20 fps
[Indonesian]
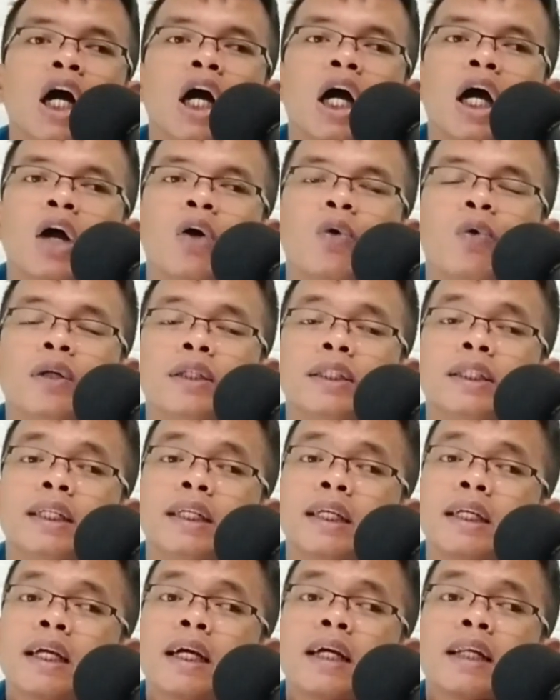eh, gue
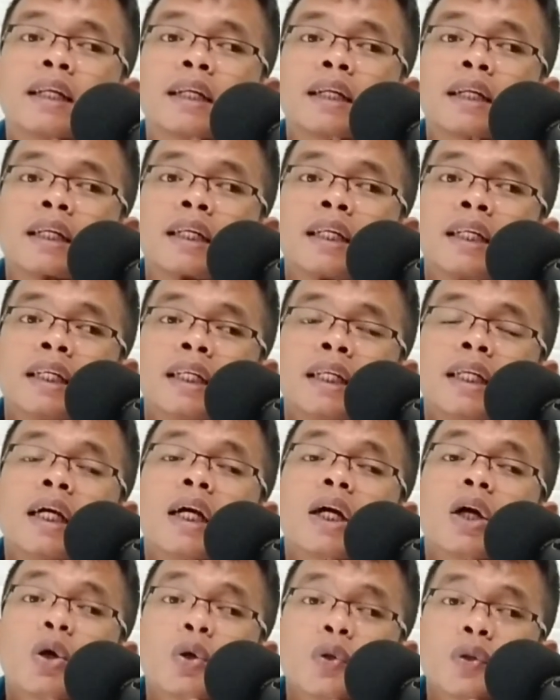jadikan
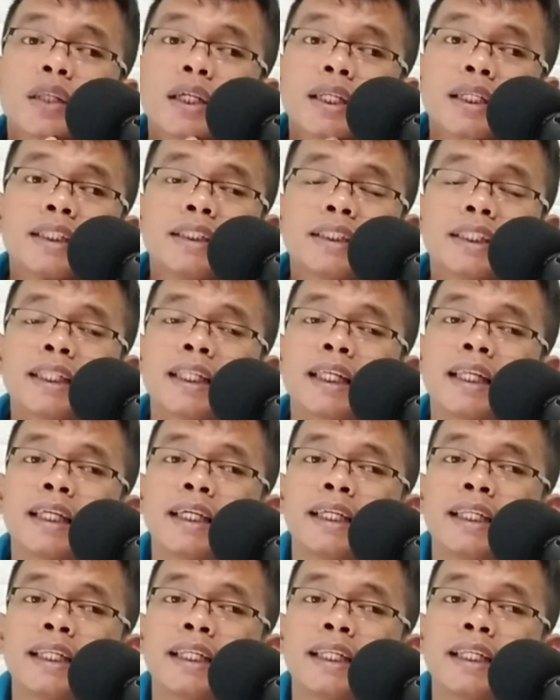konten di channel